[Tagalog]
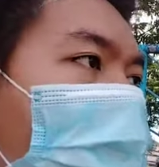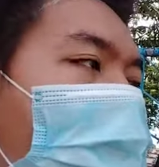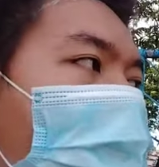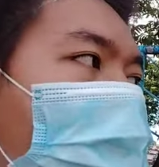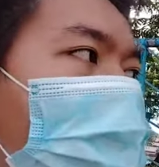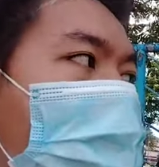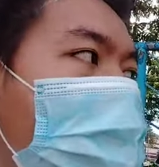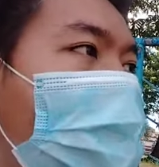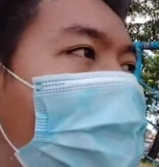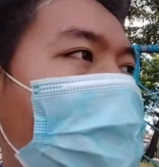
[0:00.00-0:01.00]
nang
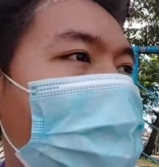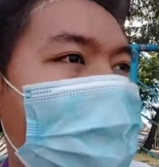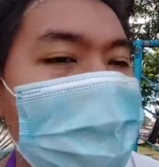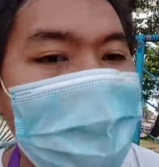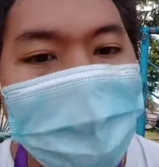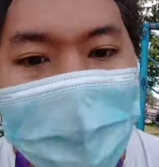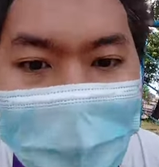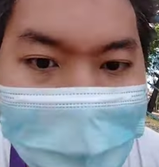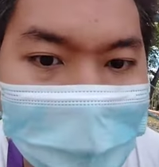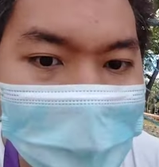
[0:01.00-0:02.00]
gisad-an pa niyang
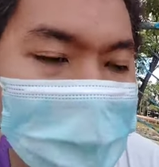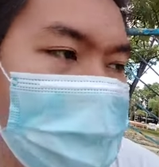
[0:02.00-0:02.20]
bintana,